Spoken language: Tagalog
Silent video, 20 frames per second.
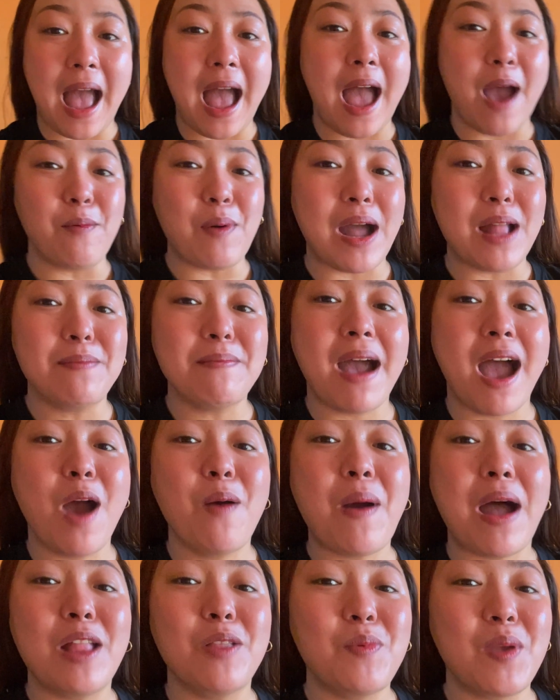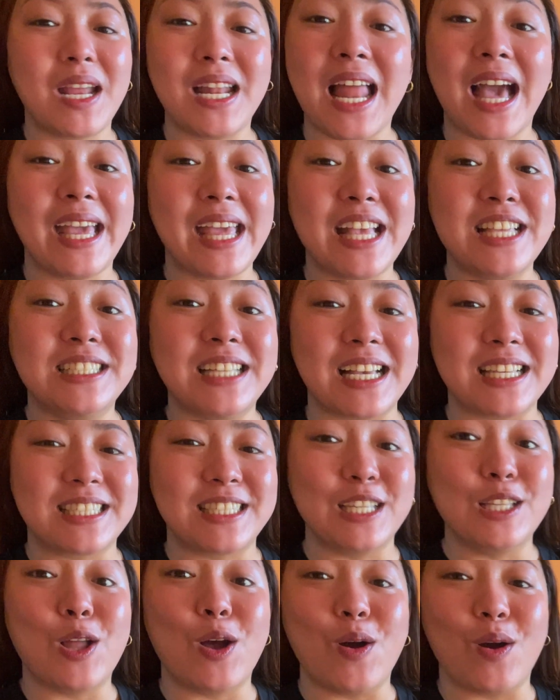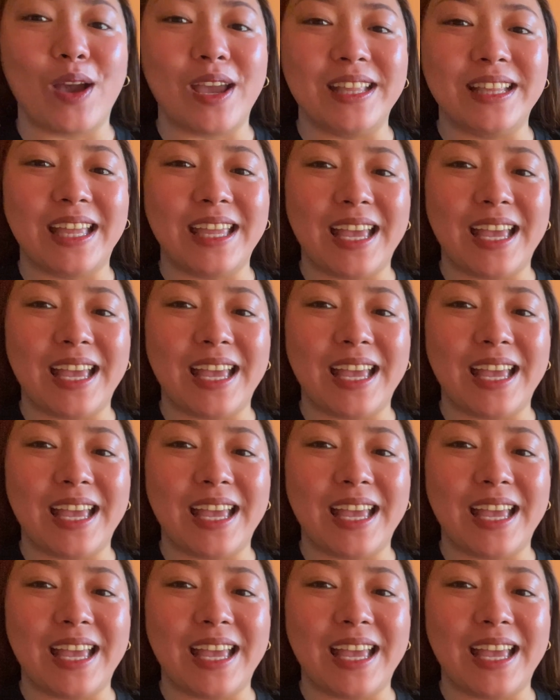One, mga one week lang yan, Justin. Okay na